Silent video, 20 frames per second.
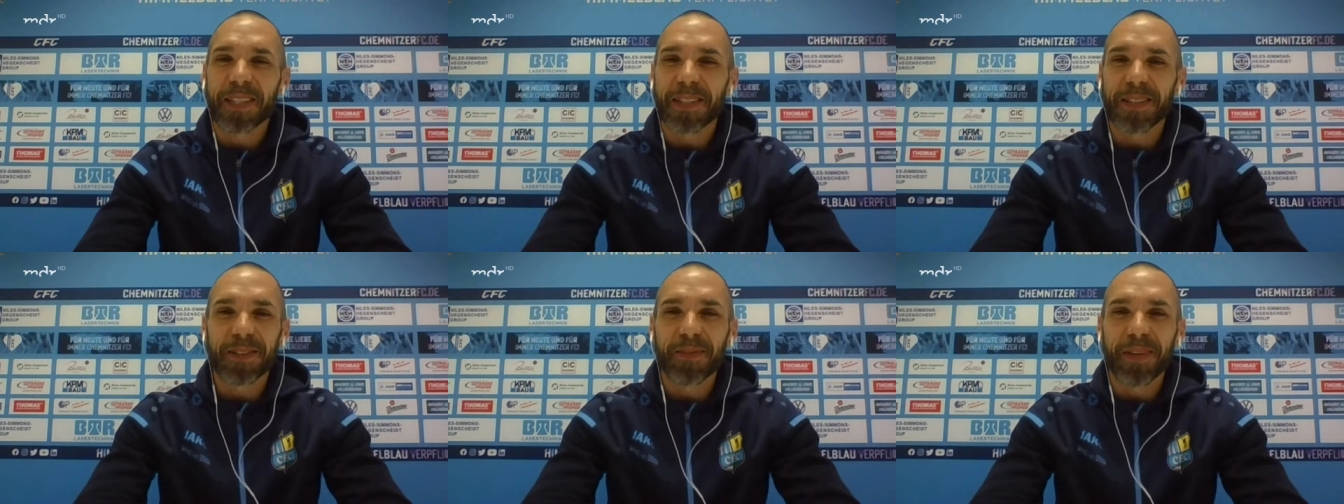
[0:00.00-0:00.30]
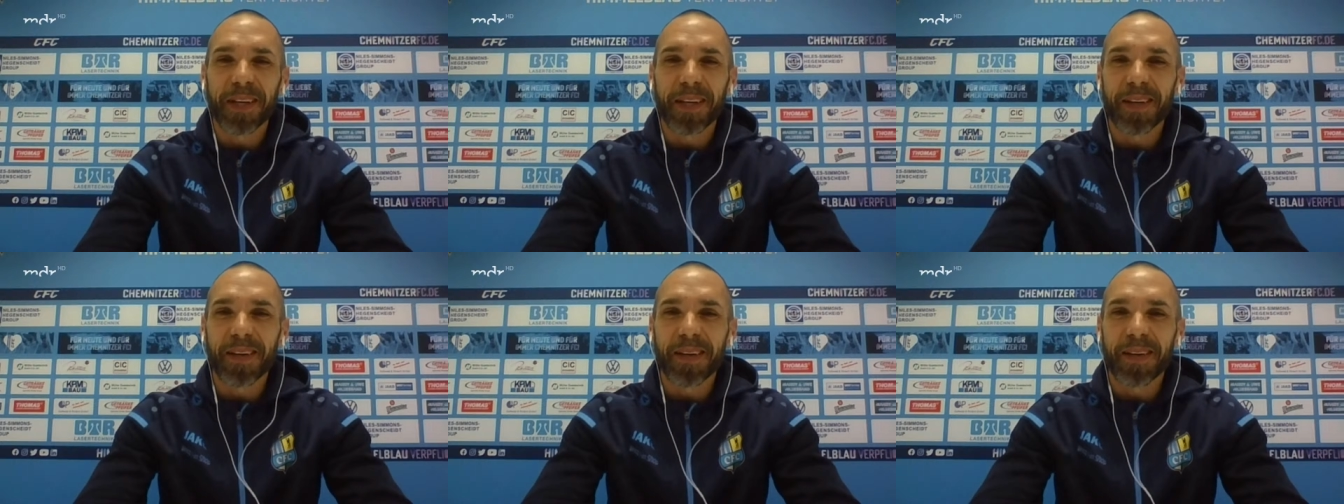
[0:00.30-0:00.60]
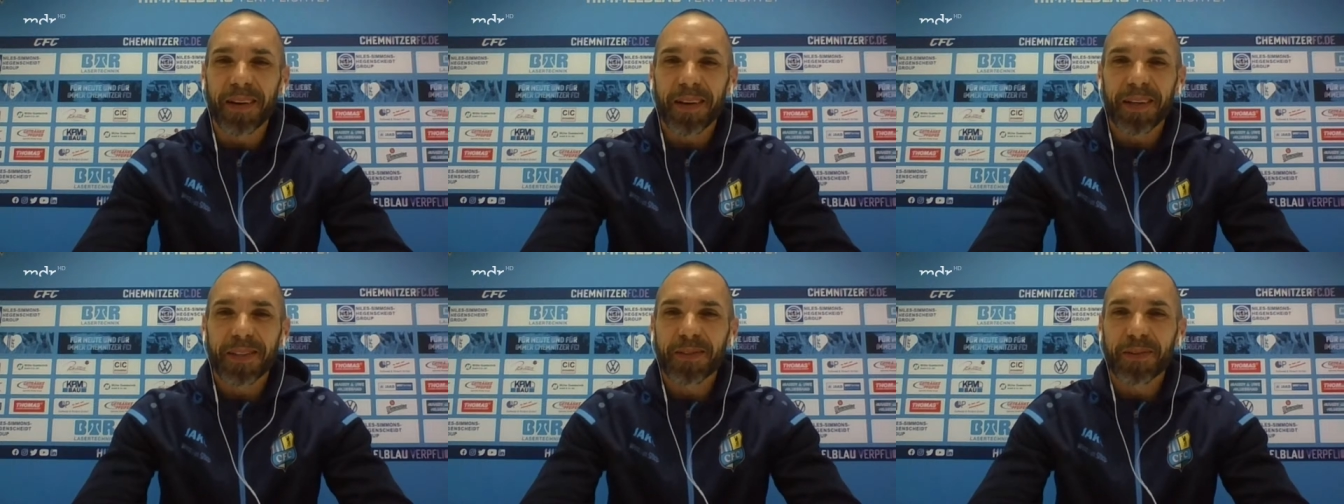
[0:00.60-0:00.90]
bezeichne.
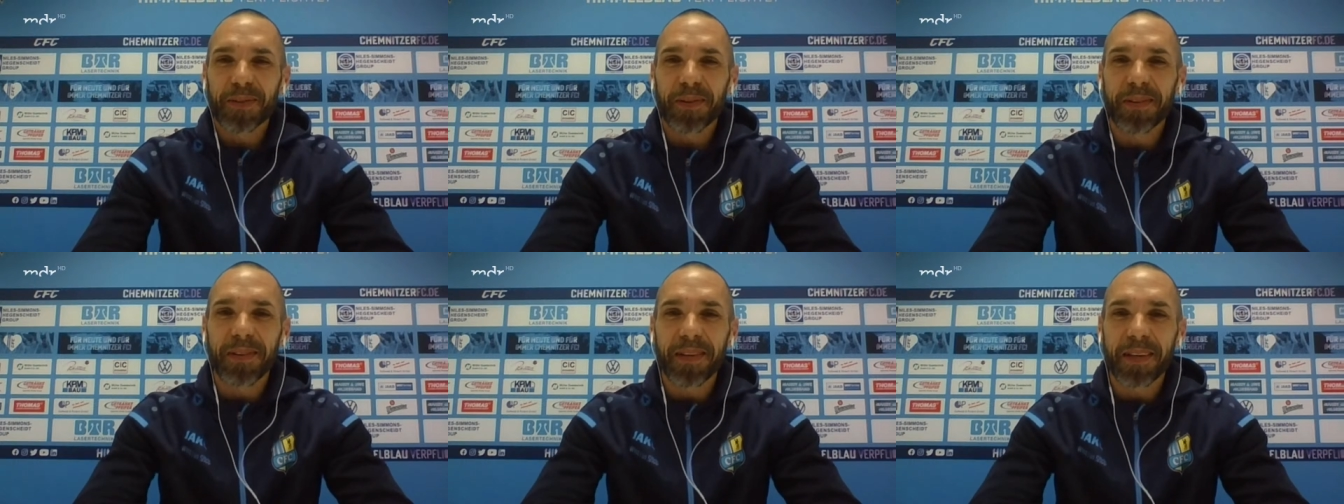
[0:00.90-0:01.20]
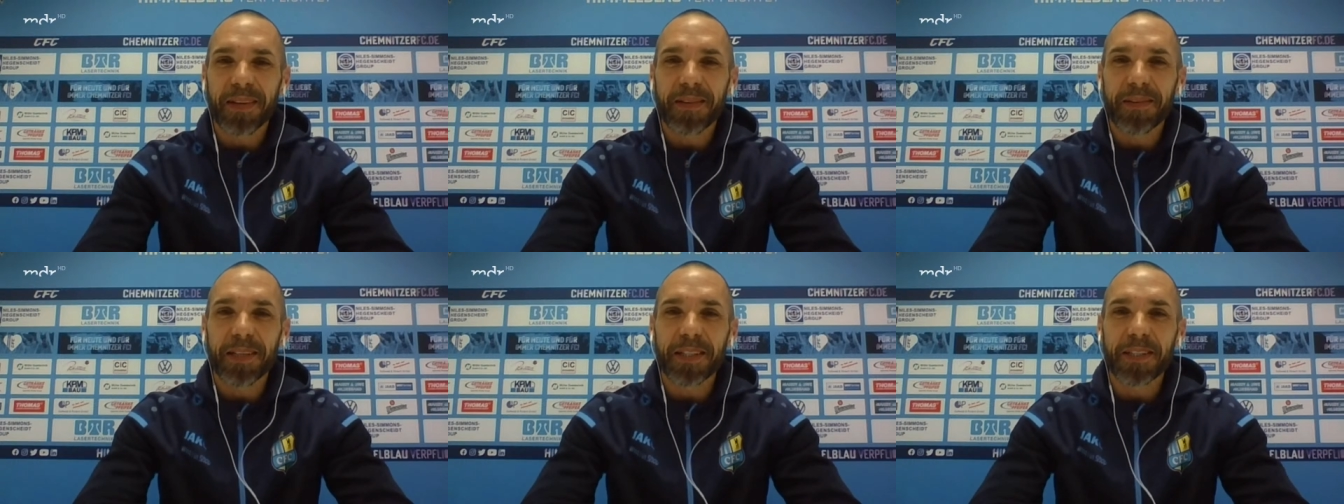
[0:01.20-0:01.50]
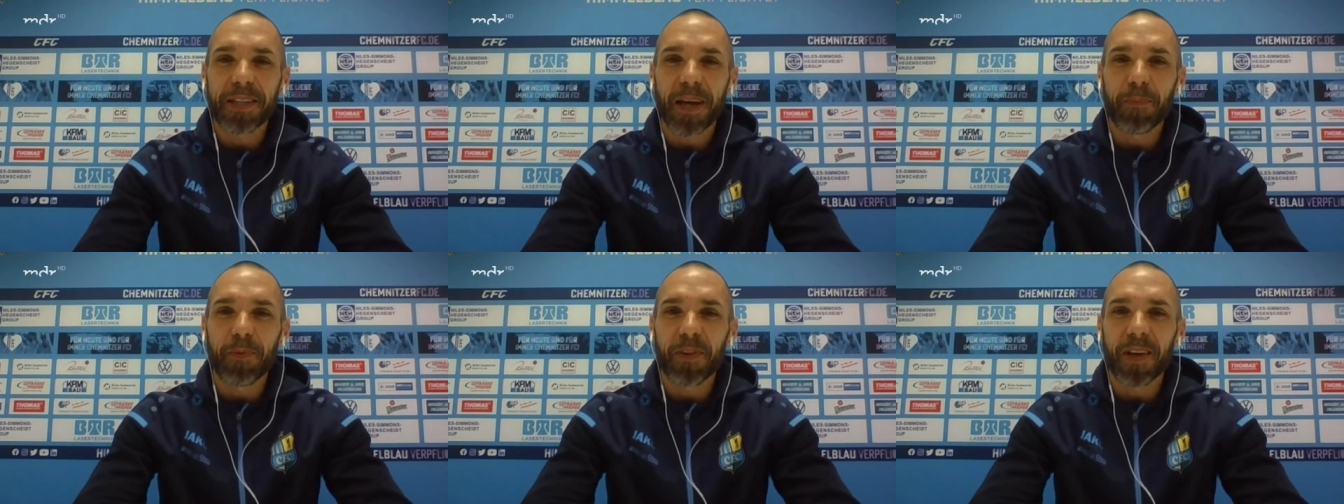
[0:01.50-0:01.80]
Also
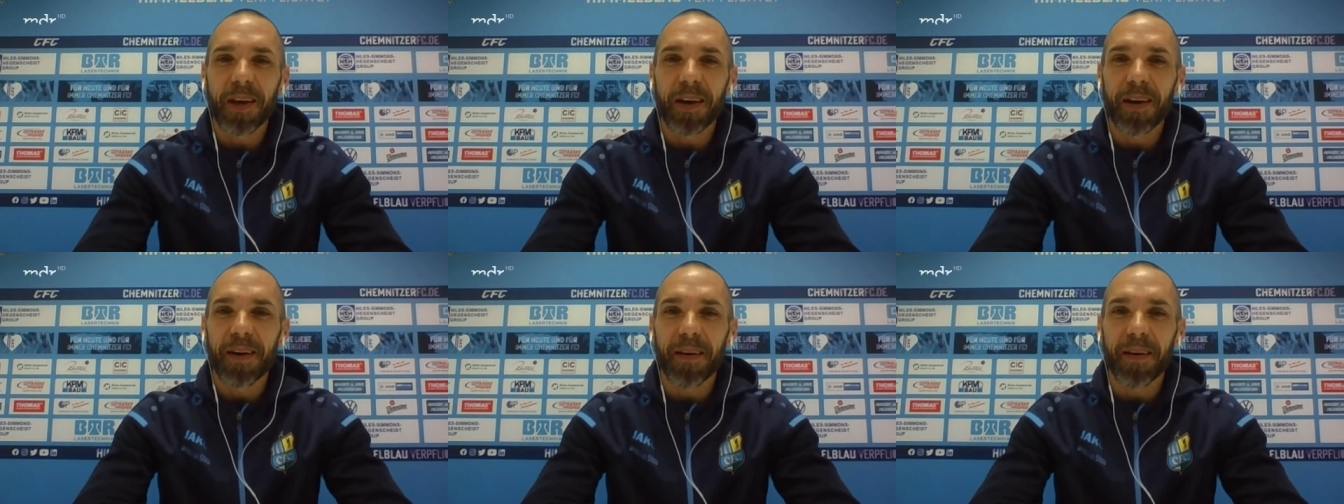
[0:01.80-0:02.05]
ich habe